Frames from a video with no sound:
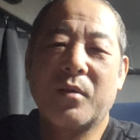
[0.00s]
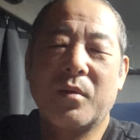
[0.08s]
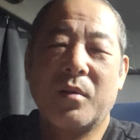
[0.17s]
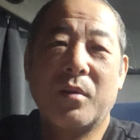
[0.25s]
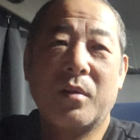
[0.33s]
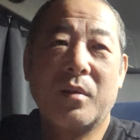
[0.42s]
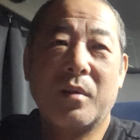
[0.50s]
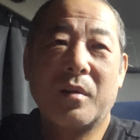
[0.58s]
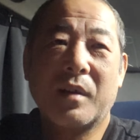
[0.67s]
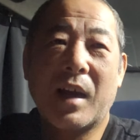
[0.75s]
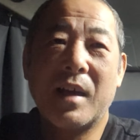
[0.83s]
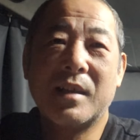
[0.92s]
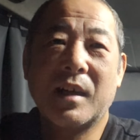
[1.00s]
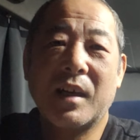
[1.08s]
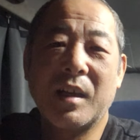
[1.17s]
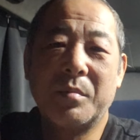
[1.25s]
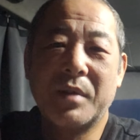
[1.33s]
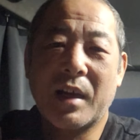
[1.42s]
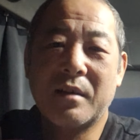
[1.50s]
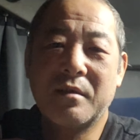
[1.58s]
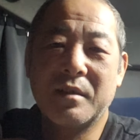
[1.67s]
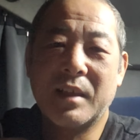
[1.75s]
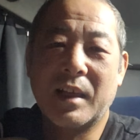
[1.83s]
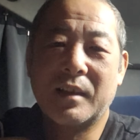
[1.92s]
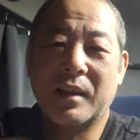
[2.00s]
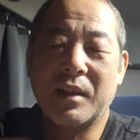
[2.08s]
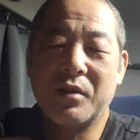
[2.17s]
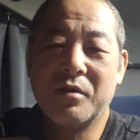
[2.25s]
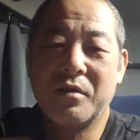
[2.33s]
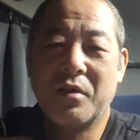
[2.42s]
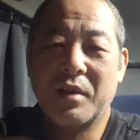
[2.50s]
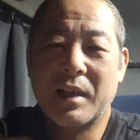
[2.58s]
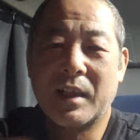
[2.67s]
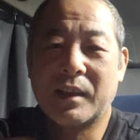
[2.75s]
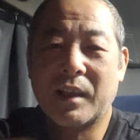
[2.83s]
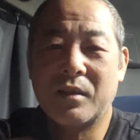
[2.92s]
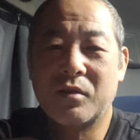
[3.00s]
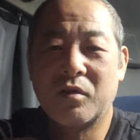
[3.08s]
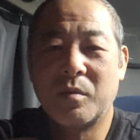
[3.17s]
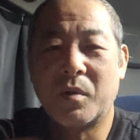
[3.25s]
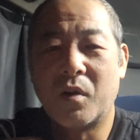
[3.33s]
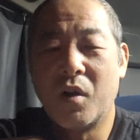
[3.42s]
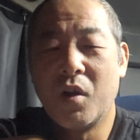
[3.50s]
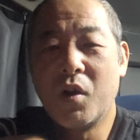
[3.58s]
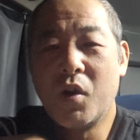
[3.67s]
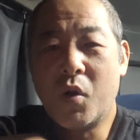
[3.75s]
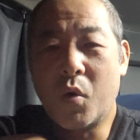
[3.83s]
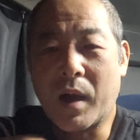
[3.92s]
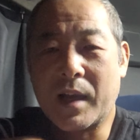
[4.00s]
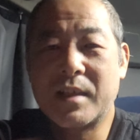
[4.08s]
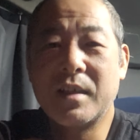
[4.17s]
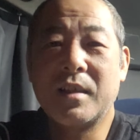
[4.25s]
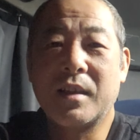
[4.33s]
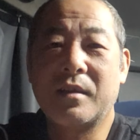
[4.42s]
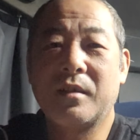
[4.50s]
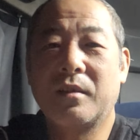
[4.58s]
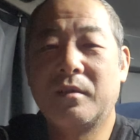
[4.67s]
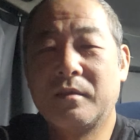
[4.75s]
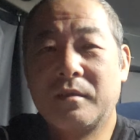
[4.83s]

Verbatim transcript: その会社がね、ブラックになったり有料になったりっていうのもおかしいんですよ。